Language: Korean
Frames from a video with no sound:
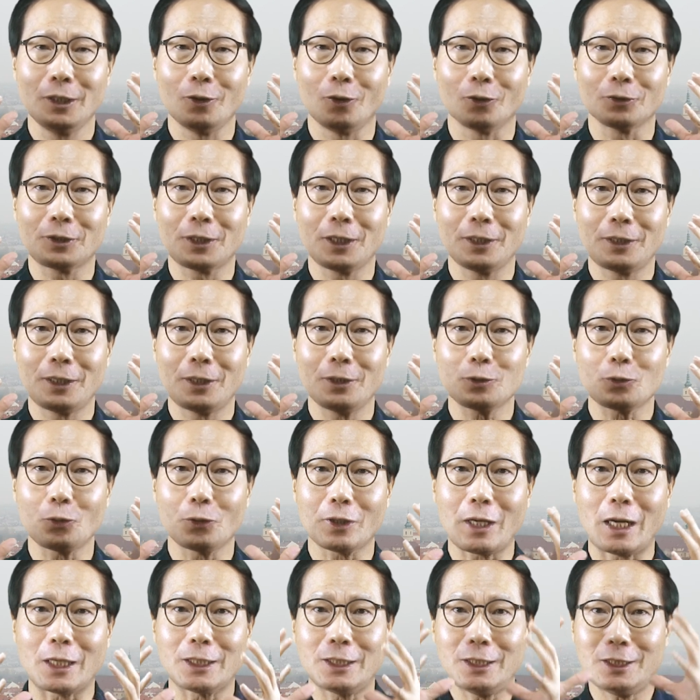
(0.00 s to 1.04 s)
어떻게 돼요?
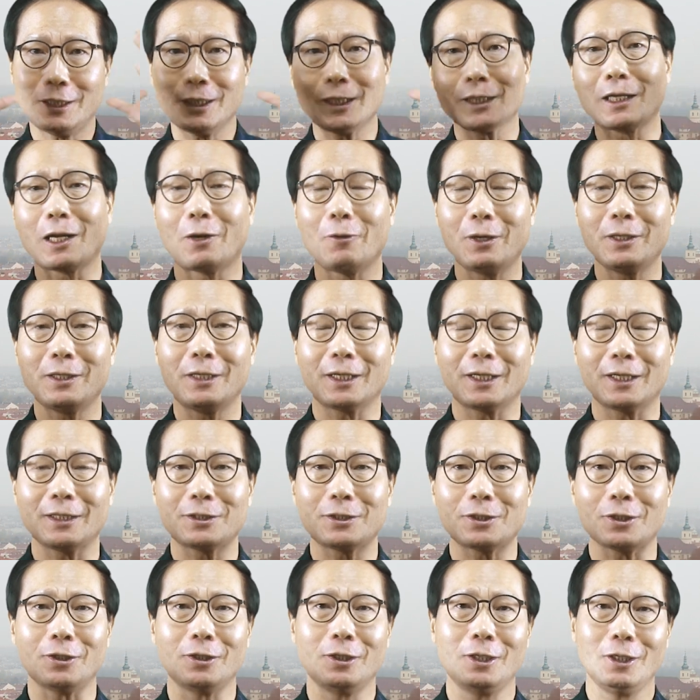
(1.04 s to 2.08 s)
소리가 크게 나와야
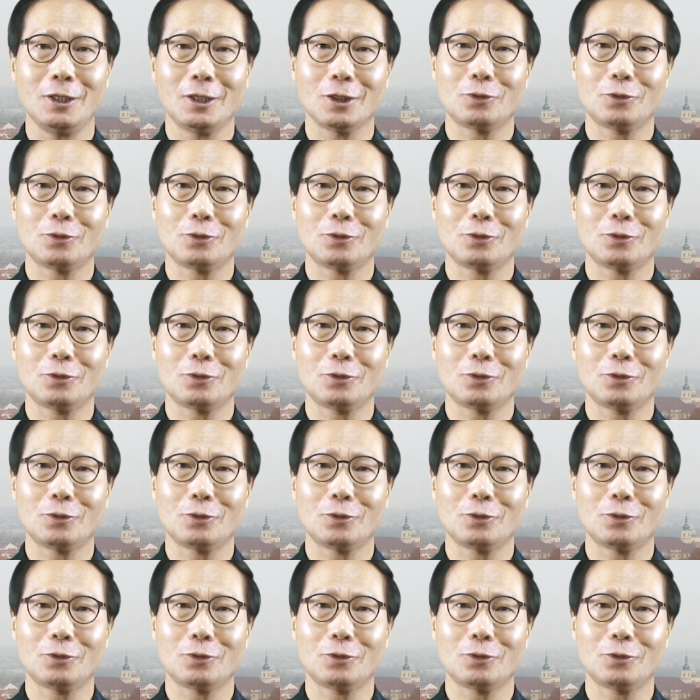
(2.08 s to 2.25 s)
되겠죠.